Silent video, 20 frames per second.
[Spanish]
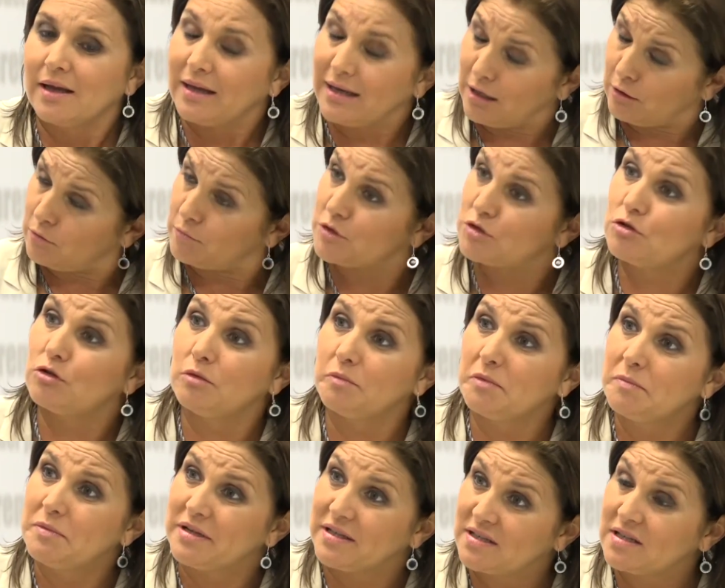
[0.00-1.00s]
La comisión
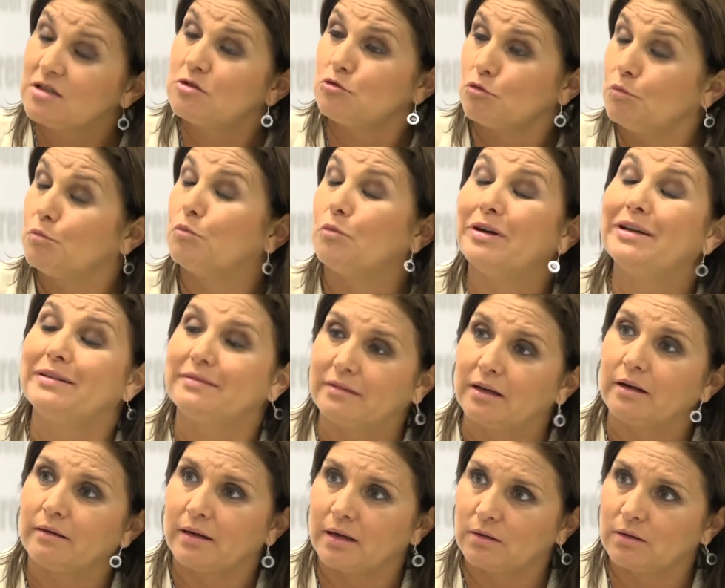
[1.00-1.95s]
López Meneses hizo un buen trabajo.